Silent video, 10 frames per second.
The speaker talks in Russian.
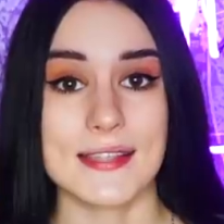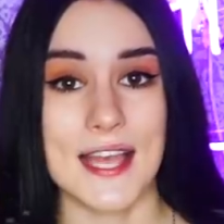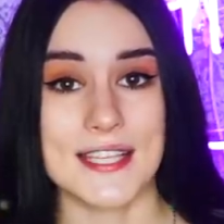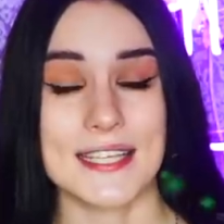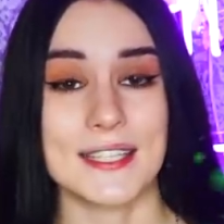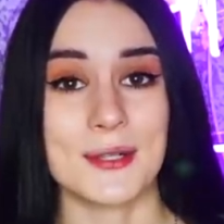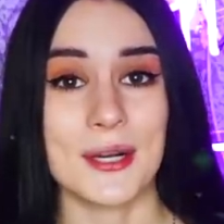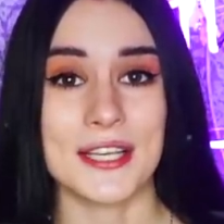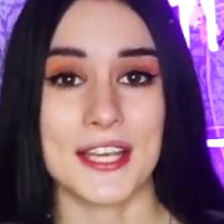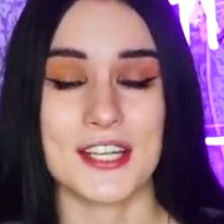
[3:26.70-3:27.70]
Кстати, этот
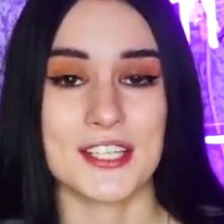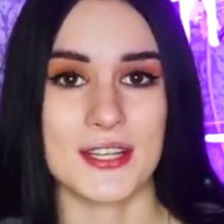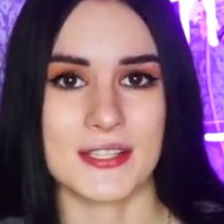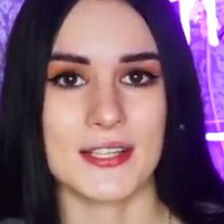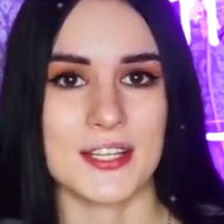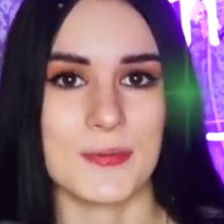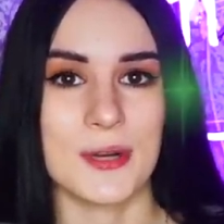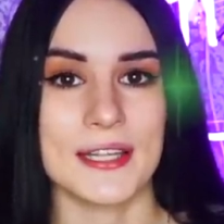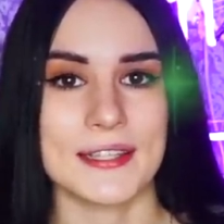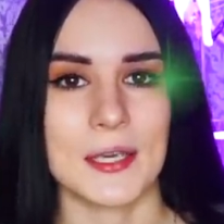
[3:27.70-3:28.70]
ролик я решила сделать
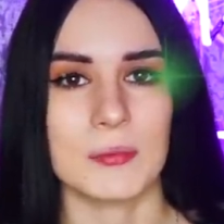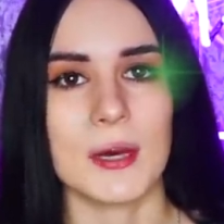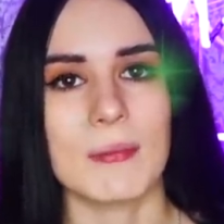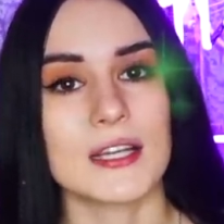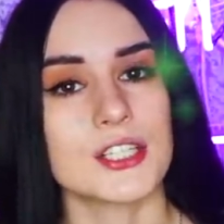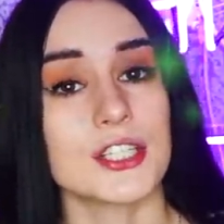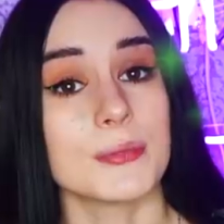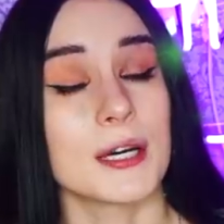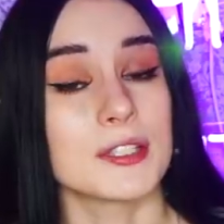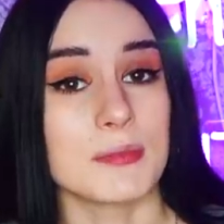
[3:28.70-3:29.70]
более таким
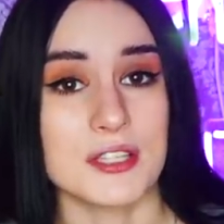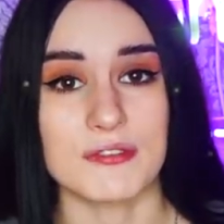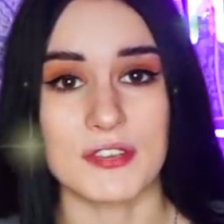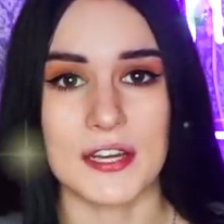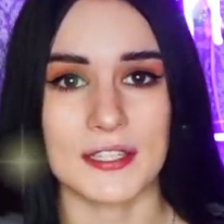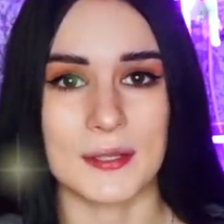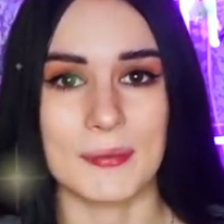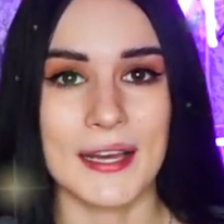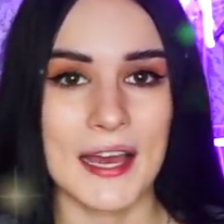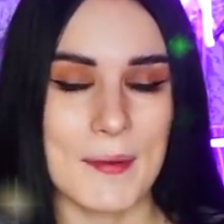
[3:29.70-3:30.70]
домашним,
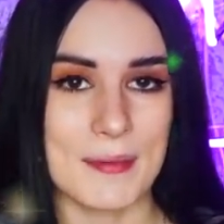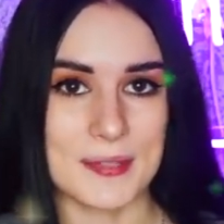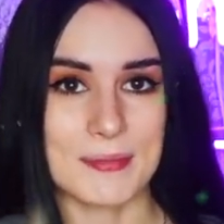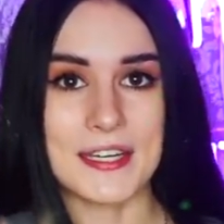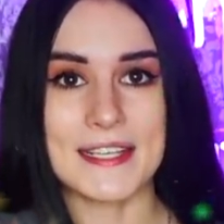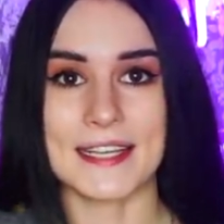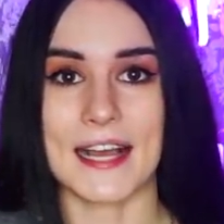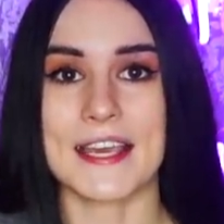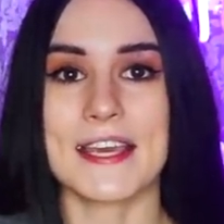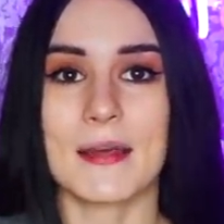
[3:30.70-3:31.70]
атмосферным. Посмотрите,
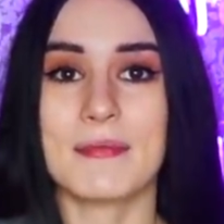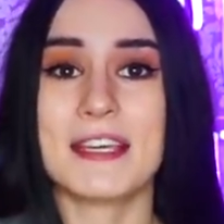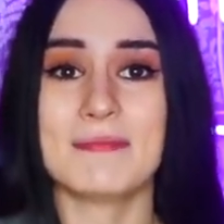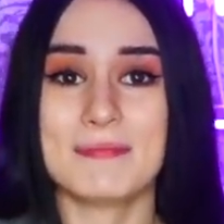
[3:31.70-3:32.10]
какие на мне